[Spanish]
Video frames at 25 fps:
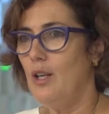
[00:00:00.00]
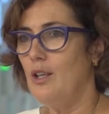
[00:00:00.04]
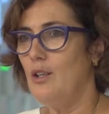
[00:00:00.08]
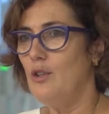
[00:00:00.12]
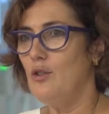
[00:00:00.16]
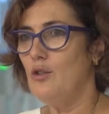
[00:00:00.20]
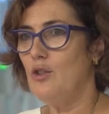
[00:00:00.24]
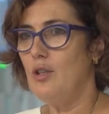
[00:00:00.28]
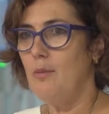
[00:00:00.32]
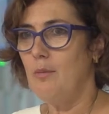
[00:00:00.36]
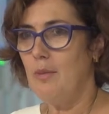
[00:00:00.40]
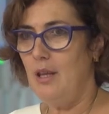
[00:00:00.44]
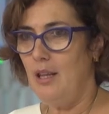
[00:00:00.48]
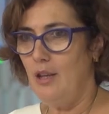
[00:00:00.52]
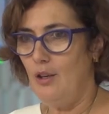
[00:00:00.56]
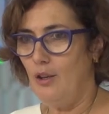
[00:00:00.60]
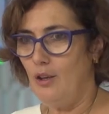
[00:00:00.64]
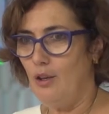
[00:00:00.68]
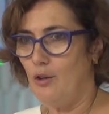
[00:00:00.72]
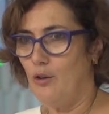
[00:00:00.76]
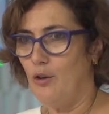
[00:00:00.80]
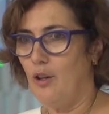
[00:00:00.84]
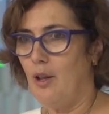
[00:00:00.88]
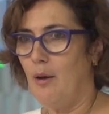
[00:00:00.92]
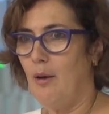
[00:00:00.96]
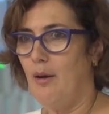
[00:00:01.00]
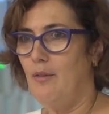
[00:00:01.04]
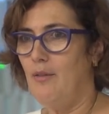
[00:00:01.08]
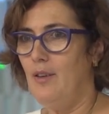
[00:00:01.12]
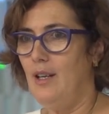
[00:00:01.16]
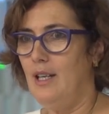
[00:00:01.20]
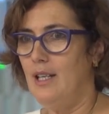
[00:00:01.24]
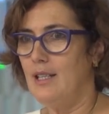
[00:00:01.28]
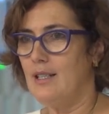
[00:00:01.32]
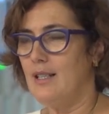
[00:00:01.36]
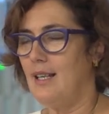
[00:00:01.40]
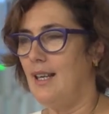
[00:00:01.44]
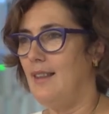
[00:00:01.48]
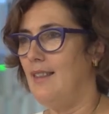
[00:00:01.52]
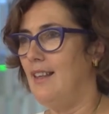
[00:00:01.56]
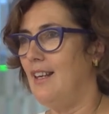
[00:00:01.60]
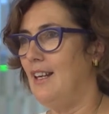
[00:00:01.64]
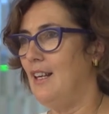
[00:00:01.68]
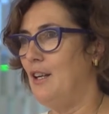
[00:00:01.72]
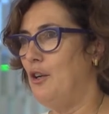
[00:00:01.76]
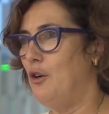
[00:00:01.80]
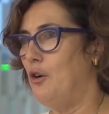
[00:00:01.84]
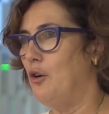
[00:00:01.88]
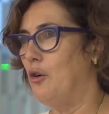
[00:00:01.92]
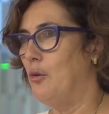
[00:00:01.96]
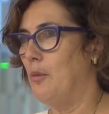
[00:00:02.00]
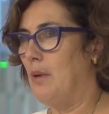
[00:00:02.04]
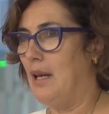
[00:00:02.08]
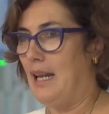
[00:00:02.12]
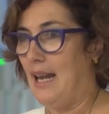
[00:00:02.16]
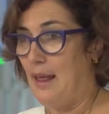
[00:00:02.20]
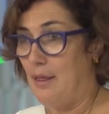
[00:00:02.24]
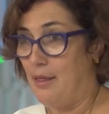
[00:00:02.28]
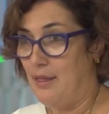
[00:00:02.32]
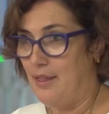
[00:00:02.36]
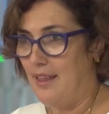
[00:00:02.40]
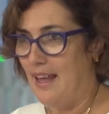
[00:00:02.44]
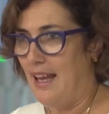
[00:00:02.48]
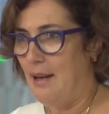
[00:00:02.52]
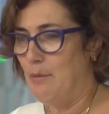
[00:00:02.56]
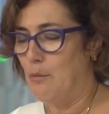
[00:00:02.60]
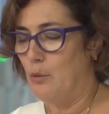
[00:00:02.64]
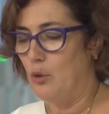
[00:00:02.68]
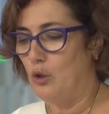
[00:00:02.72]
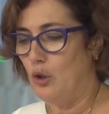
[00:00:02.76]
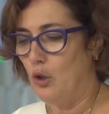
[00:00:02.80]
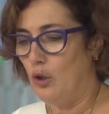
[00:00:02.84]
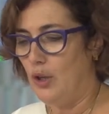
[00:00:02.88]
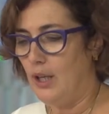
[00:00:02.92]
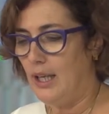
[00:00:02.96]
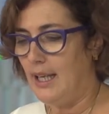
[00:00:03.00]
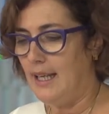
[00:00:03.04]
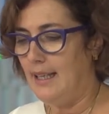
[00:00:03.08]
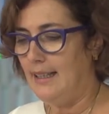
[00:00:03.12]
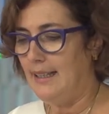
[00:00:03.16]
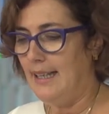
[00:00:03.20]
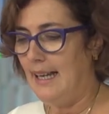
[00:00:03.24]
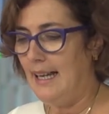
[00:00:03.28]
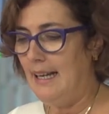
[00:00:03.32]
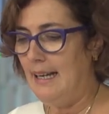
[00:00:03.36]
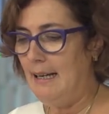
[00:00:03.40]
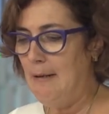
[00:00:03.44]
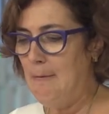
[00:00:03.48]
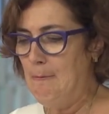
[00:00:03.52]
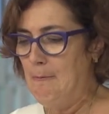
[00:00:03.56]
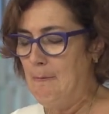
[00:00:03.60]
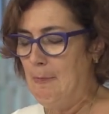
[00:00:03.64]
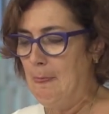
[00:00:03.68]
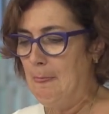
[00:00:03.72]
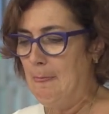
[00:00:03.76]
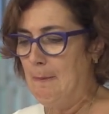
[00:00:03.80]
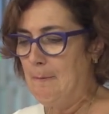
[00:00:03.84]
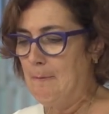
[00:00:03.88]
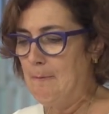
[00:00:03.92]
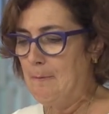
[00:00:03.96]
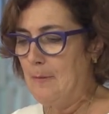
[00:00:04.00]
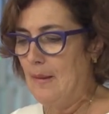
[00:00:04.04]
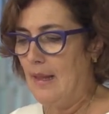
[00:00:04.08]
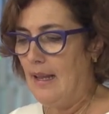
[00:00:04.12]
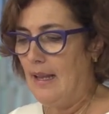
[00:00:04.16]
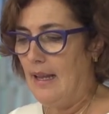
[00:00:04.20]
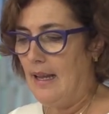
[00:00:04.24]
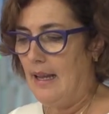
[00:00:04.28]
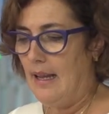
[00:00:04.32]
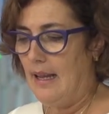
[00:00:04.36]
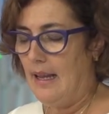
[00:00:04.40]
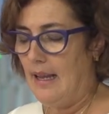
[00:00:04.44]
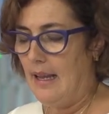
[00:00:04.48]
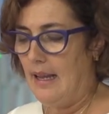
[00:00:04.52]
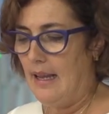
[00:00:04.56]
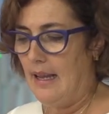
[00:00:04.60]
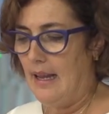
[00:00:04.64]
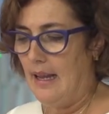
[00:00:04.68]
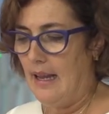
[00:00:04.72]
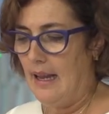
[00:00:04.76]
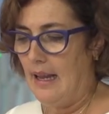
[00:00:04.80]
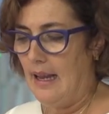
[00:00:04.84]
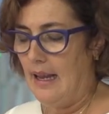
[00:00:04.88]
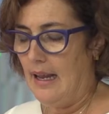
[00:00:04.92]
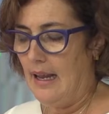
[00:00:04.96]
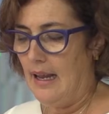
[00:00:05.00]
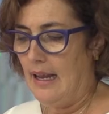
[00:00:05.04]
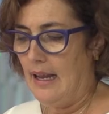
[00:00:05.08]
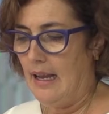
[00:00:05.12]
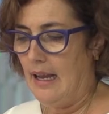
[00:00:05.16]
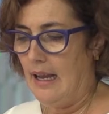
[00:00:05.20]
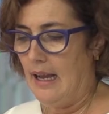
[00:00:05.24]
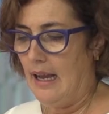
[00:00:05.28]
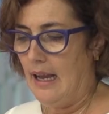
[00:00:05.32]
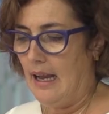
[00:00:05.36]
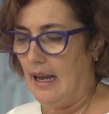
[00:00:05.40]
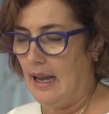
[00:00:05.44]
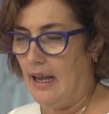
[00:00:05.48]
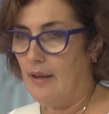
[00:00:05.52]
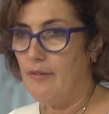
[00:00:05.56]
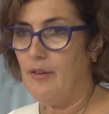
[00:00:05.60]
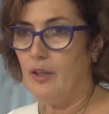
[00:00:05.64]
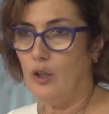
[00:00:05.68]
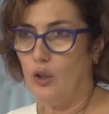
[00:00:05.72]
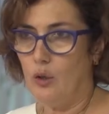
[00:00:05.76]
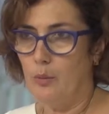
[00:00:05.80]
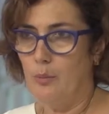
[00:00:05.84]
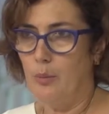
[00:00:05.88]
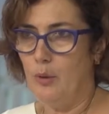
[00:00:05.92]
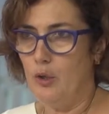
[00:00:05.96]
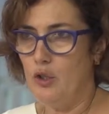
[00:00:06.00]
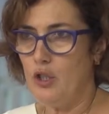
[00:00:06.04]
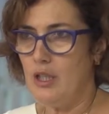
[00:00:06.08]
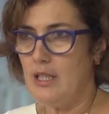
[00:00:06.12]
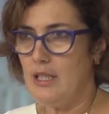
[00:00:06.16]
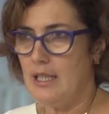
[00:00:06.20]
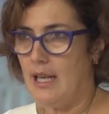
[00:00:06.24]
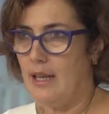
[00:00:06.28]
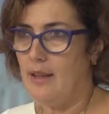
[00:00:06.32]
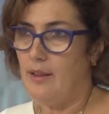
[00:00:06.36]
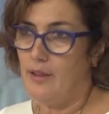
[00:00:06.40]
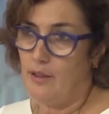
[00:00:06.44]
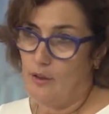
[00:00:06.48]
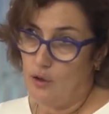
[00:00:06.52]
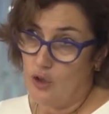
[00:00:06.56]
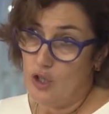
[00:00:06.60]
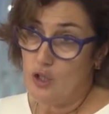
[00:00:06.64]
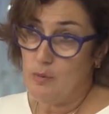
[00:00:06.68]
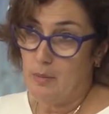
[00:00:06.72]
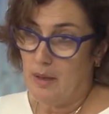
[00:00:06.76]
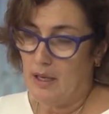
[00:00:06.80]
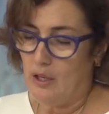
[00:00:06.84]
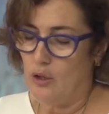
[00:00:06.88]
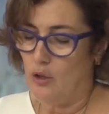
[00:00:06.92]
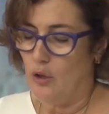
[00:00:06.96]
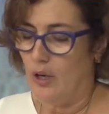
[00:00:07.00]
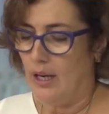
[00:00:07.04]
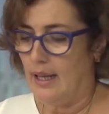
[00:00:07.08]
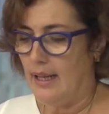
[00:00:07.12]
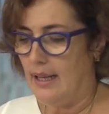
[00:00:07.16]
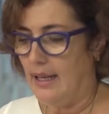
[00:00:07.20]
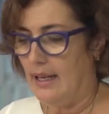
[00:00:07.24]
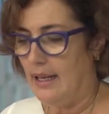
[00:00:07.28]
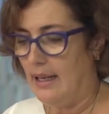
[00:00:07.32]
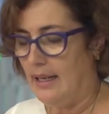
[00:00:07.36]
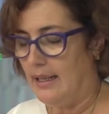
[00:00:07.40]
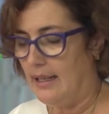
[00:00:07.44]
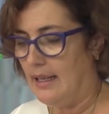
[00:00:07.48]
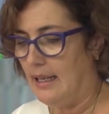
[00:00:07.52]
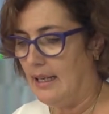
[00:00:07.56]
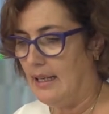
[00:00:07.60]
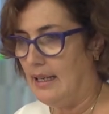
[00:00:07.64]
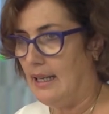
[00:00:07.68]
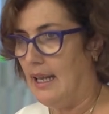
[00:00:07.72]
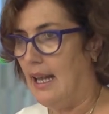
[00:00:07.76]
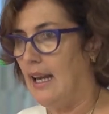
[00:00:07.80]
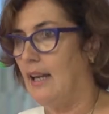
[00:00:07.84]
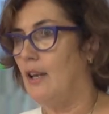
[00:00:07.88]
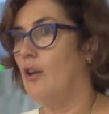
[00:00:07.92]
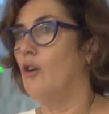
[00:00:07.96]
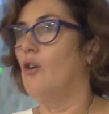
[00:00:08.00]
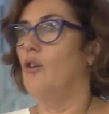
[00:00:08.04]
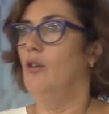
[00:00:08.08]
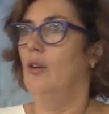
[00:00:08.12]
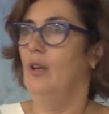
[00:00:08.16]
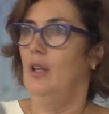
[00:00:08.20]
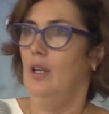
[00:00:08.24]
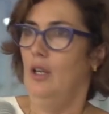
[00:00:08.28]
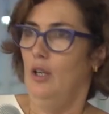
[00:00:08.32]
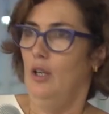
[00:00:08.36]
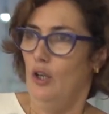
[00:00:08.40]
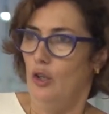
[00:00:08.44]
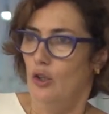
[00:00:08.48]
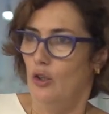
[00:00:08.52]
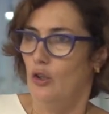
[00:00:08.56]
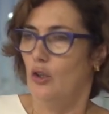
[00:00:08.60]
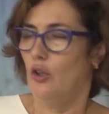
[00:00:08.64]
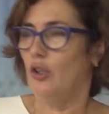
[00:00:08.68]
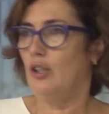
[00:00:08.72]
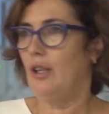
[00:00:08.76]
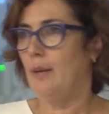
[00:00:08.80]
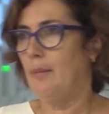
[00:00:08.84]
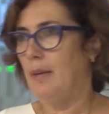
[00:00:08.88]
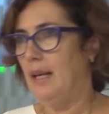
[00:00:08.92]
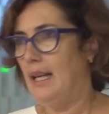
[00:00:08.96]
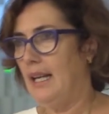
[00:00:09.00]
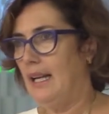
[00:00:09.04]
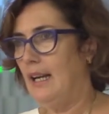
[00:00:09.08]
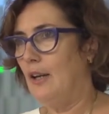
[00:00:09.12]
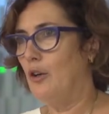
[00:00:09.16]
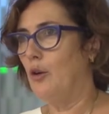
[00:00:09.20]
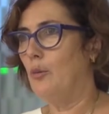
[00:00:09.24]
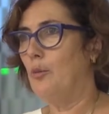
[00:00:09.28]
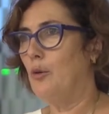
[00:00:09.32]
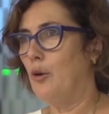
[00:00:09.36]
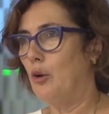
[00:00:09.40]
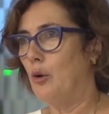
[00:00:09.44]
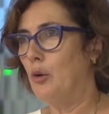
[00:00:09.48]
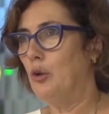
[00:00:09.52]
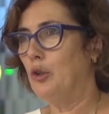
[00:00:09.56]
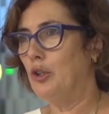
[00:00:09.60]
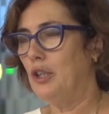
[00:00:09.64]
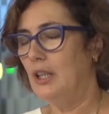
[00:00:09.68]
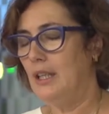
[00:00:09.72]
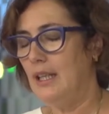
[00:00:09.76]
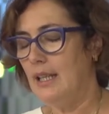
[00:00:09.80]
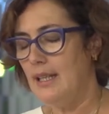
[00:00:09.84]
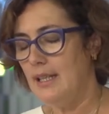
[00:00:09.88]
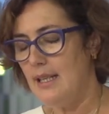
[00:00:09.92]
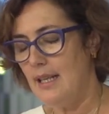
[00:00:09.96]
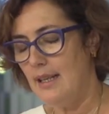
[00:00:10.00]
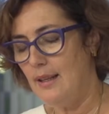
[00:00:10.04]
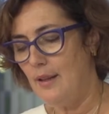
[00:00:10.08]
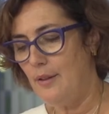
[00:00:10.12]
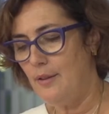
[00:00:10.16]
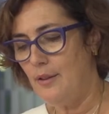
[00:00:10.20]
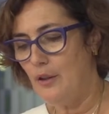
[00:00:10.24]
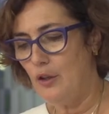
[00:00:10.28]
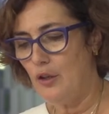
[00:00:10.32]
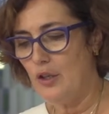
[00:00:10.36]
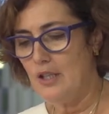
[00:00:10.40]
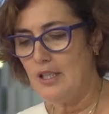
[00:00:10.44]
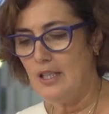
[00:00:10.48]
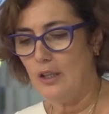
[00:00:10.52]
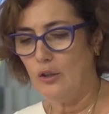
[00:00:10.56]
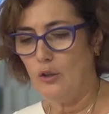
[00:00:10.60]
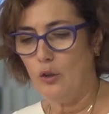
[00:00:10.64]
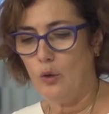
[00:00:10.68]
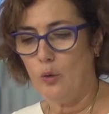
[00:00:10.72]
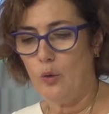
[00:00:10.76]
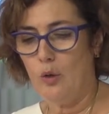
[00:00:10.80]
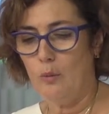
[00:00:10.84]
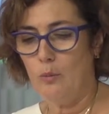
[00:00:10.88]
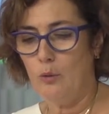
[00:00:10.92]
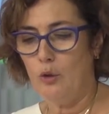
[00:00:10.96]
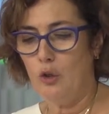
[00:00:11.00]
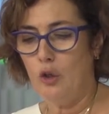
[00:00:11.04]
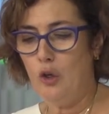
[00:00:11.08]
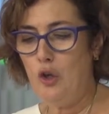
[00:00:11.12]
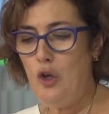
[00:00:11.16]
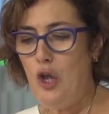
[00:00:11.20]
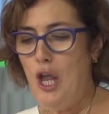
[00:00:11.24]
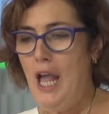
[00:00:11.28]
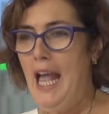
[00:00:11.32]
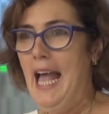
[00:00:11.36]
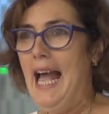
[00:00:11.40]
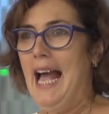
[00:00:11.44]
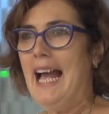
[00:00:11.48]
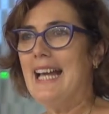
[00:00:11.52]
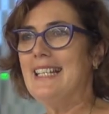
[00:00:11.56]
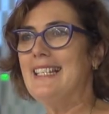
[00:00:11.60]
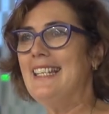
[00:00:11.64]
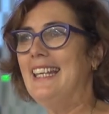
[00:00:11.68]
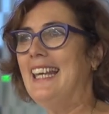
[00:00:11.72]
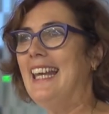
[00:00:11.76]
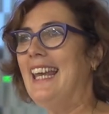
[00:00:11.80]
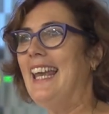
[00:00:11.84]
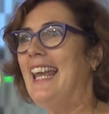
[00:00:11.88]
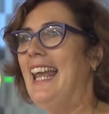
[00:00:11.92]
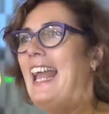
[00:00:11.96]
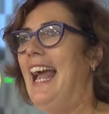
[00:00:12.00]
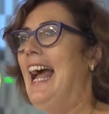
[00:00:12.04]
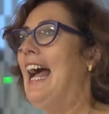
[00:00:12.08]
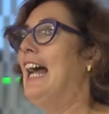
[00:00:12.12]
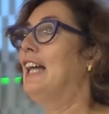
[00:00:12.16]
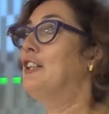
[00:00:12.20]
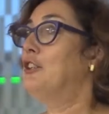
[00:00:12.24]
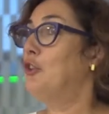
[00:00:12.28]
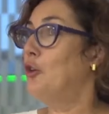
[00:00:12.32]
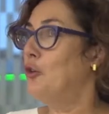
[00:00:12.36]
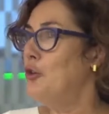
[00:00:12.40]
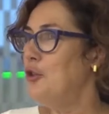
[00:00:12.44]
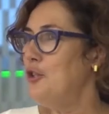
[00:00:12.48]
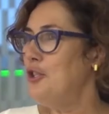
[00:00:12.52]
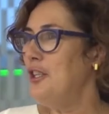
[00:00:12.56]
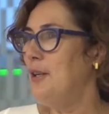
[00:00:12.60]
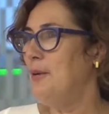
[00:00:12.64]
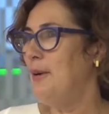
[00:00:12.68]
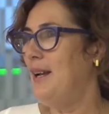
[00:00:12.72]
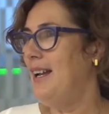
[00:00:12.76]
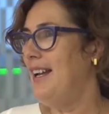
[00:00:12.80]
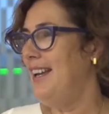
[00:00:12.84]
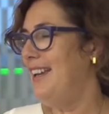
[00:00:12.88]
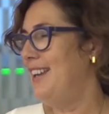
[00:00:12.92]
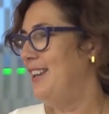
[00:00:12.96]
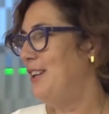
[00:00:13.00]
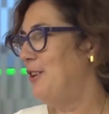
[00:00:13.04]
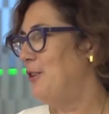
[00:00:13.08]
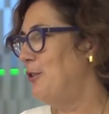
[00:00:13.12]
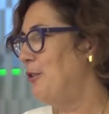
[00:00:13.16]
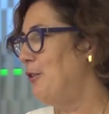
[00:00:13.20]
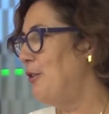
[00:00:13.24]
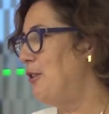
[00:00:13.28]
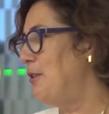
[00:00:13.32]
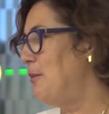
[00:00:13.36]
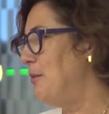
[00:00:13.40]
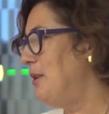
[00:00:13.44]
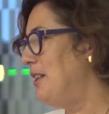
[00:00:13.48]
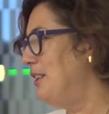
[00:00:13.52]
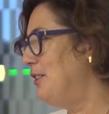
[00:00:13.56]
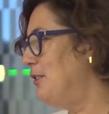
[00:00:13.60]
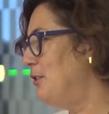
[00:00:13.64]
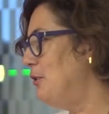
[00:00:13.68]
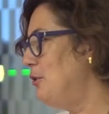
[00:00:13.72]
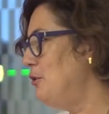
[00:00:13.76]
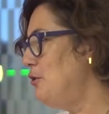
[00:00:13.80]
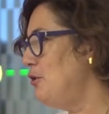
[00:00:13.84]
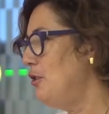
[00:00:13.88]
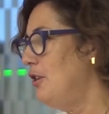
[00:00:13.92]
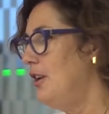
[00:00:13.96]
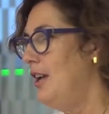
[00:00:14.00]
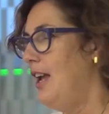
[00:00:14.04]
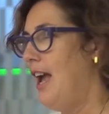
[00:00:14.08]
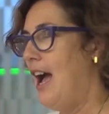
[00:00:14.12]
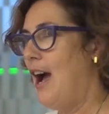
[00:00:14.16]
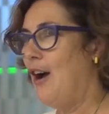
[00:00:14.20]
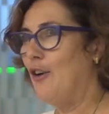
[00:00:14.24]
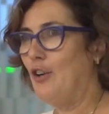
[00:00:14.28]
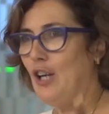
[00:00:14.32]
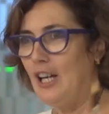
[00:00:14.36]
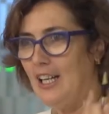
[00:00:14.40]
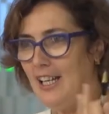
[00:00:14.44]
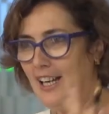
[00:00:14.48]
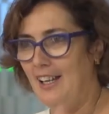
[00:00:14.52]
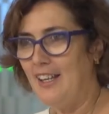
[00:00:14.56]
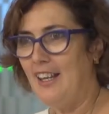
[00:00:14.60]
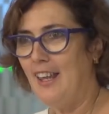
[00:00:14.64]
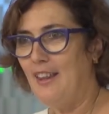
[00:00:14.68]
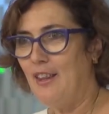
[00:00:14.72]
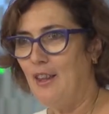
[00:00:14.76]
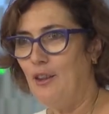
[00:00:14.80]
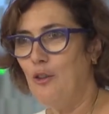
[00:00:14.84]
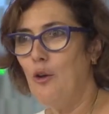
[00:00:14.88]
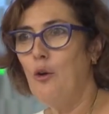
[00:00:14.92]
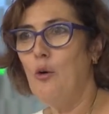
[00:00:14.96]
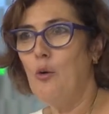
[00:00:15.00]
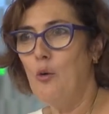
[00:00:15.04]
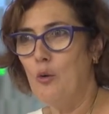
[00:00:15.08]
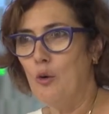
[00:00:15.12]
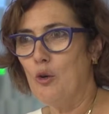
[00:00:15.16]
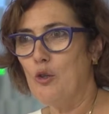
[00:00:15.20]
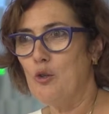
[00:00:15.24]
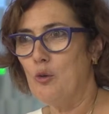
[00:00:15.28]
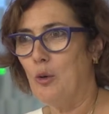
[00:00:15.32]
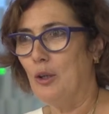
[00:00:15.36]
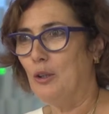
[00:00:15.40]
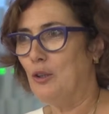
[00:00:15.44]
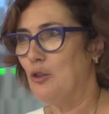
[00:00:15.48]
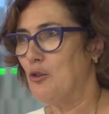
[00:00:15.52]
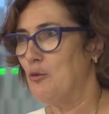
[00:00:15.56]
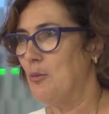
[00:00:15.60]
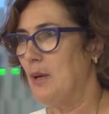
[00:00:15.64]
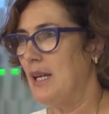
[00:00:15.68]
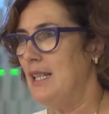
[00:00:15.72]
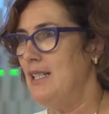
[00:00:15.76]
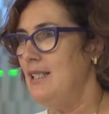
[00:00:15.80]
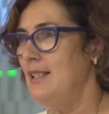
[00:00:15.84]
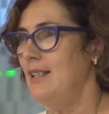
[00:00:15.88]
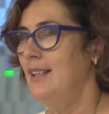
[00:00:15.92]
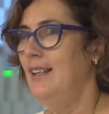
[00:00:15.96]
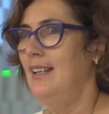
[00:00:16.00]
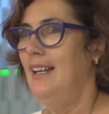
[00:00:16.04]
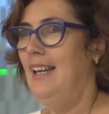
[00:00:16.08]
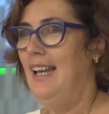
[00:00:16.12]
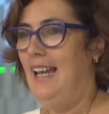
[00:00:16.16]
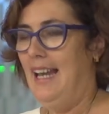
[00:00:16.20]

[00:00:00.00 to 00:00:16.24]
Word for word: años y medio recordaba Félix que dirijo, me lancé al mundo digital, eh, al Huffington Post, que es la edición española del, del diario norteamericano, pero luego tiene ediciones en todo el mundo. Así que a todo este baje de conocimientos ahora le he añadido unos cuantos más.